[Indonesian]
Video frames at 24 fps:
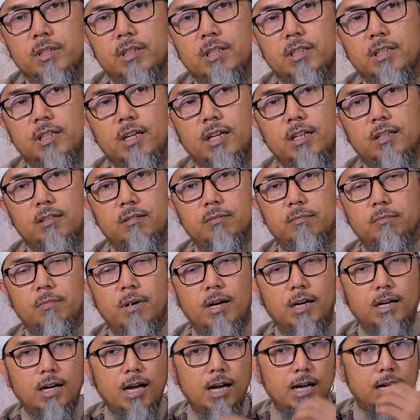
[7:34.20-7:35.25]
demikian
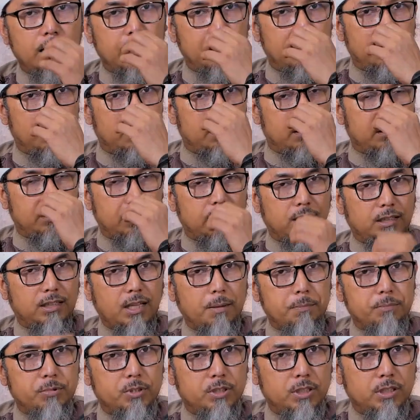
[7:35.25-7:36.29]
maka
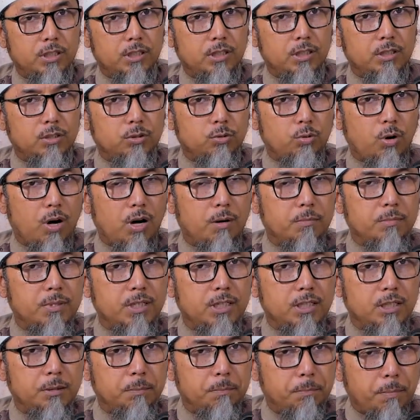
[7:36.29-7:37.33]
tetap si
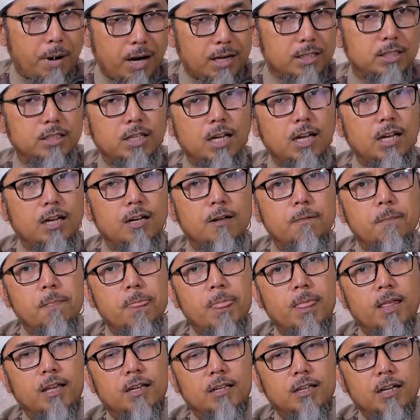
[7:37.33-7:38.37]
suami dipaksa
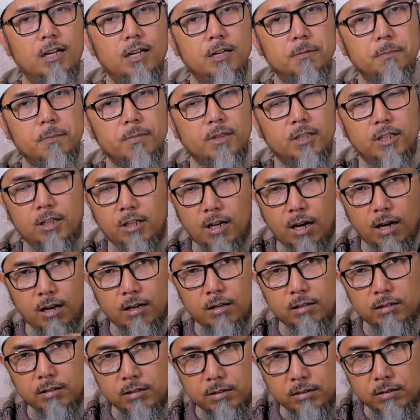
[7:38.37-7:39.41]
ya
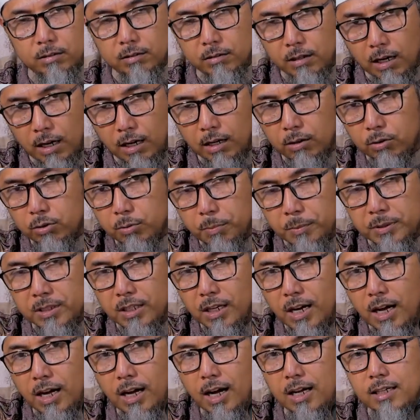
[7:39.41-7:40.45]
tidak harus
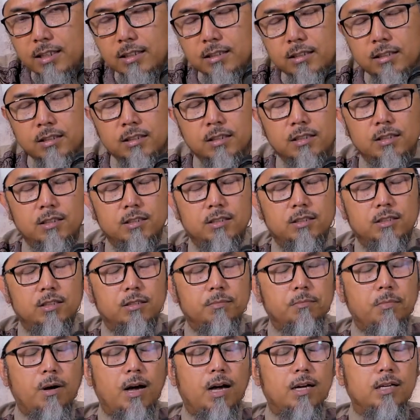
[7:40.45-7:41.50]
menyerahkan
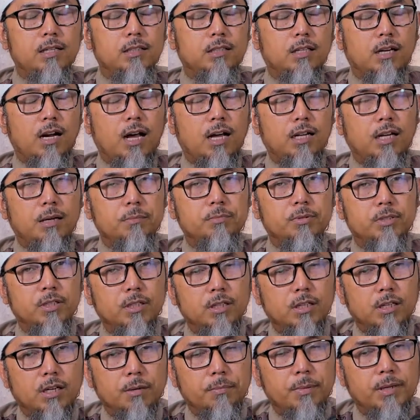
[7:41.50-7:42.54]
si bayi terhadap
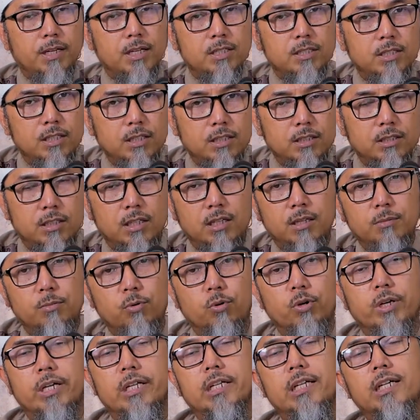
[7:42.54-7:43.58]
si kepada si si
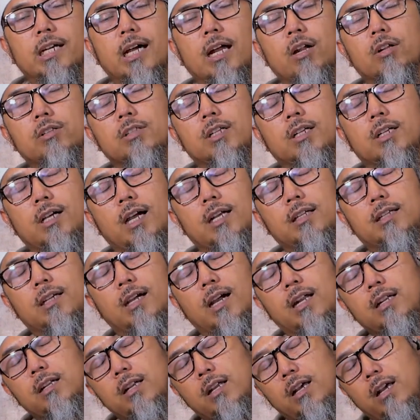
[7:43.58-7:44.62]
ibu ini kalau terkait
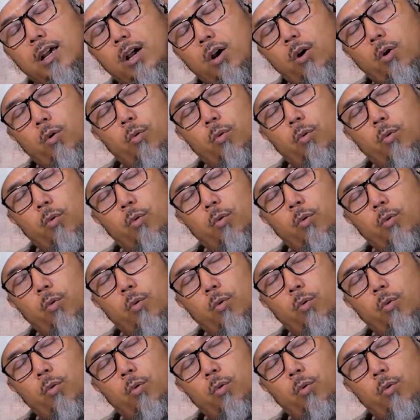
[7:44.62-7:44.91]
dengan